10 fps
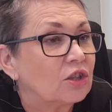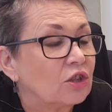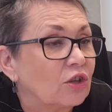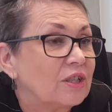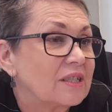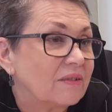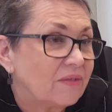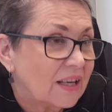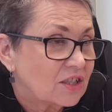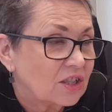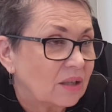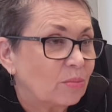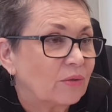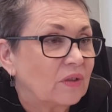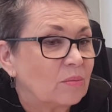To jest ważne,
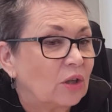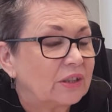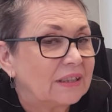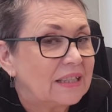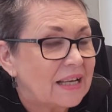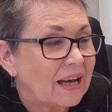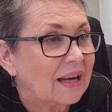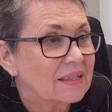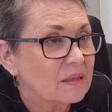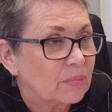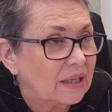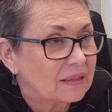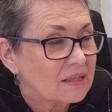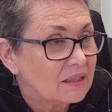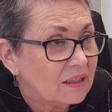bowiem od dnia
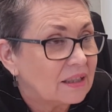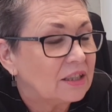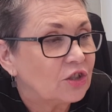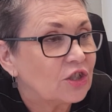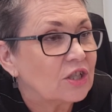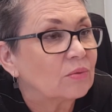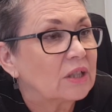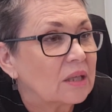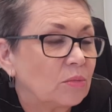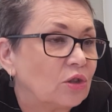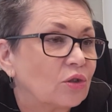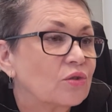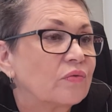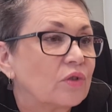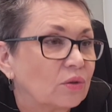akceptacji liczy się termin do
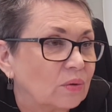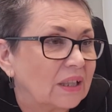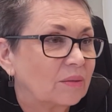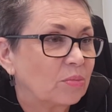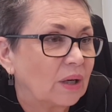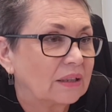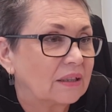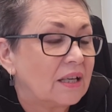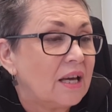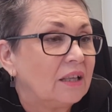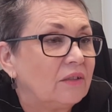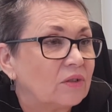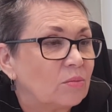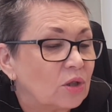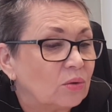zwrotu nadpłaty. I w
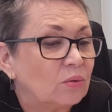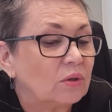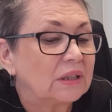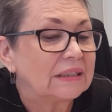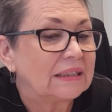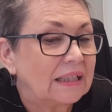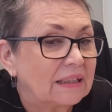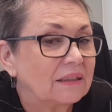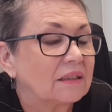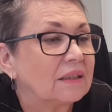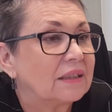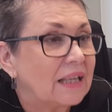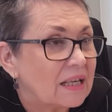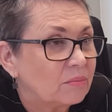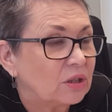tym roku te,
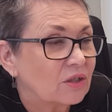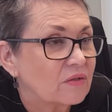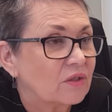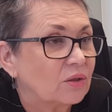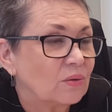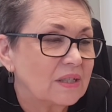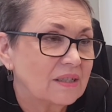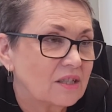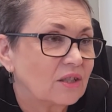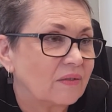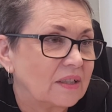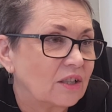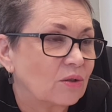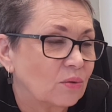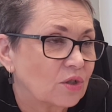termin do zwrotu jest zdecydowanie
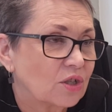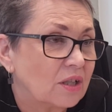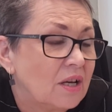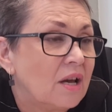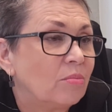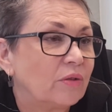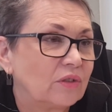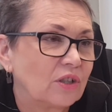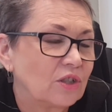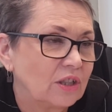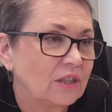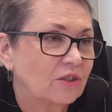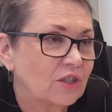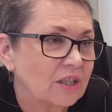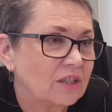krótszy, bo wynosi tylko
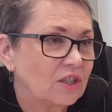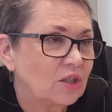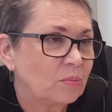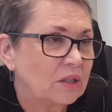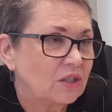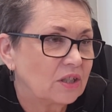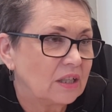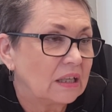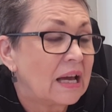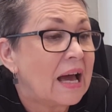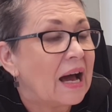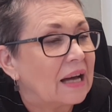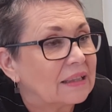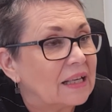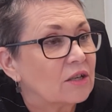45 dni,
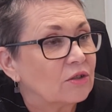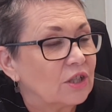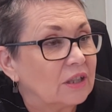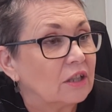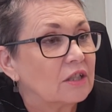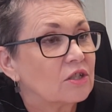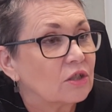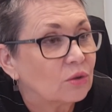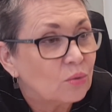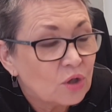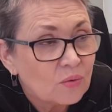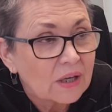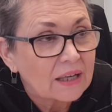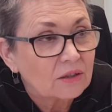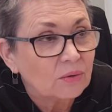a dla rodzin z dużą
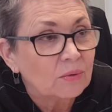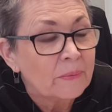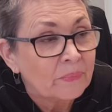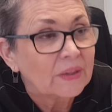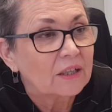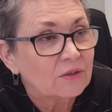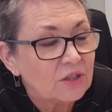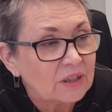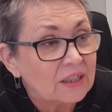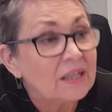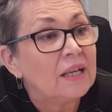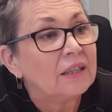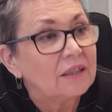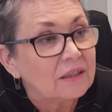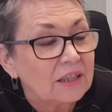kartą rodziny
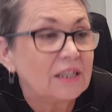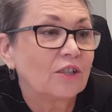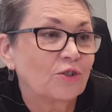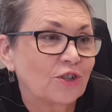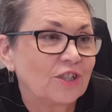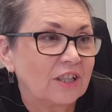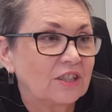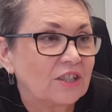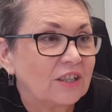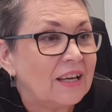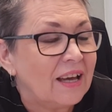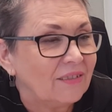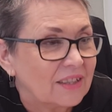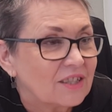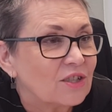tylko 30.
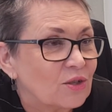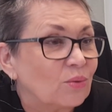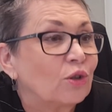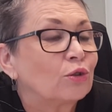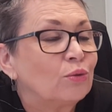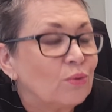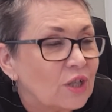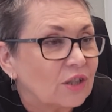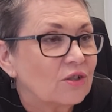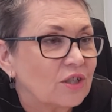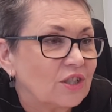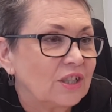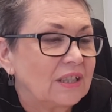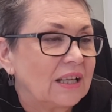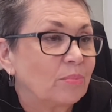Więc to są duże
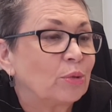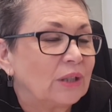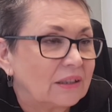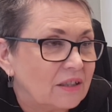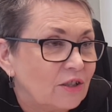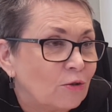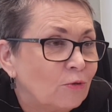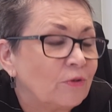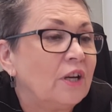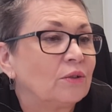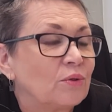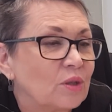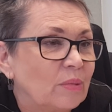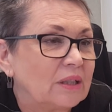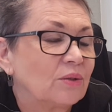korzyści dla podatników,
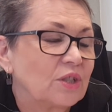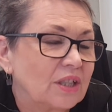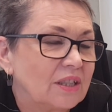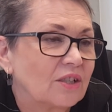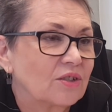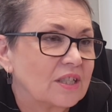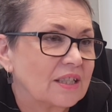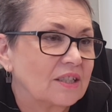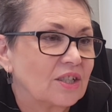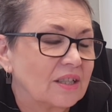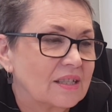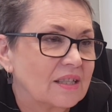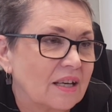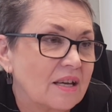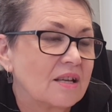którzy będą chcieli korzystać z
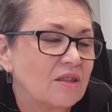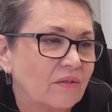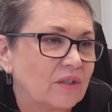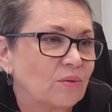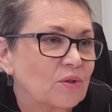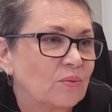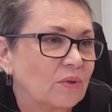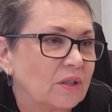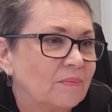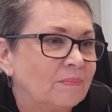tej nowej usługi.